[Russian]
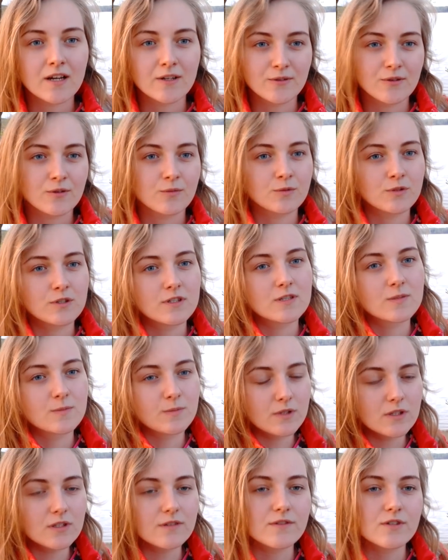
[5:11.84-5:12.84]
которому ты
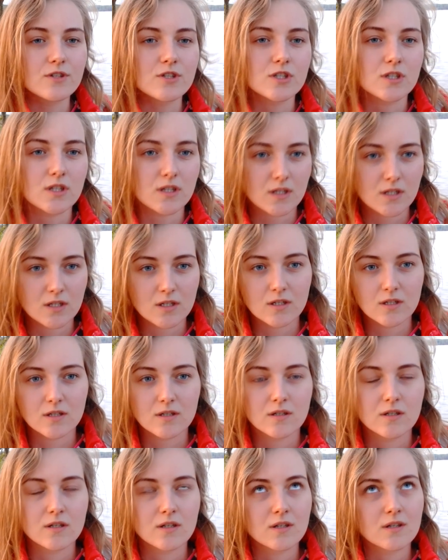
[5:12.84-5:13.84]
испытываешь
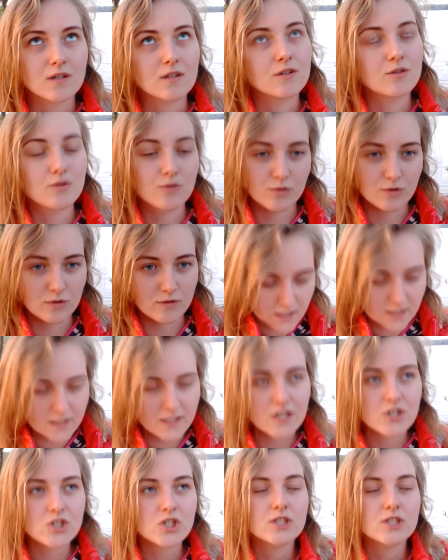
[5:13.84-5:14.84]
такие чувства. Также